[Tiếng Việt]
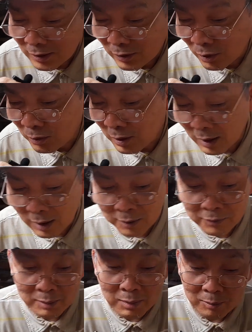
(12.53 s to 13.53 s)
chú là
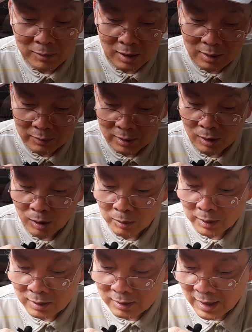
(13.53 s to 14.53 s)
phải bấm lại cái video
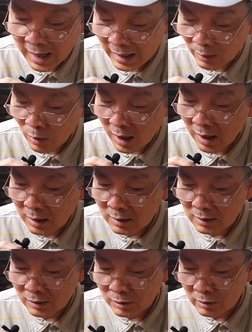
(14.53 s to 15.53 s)
để nó dài quá
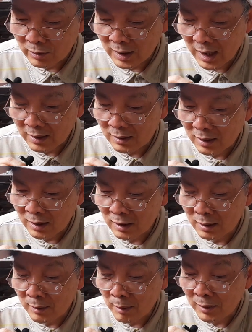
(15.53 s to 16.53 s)
chú phải ngắt nó đi
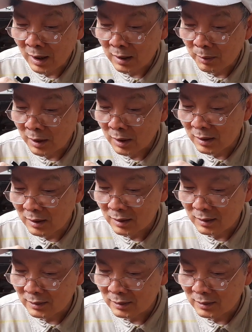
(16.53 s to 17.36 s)
rồi bấm lại cái mới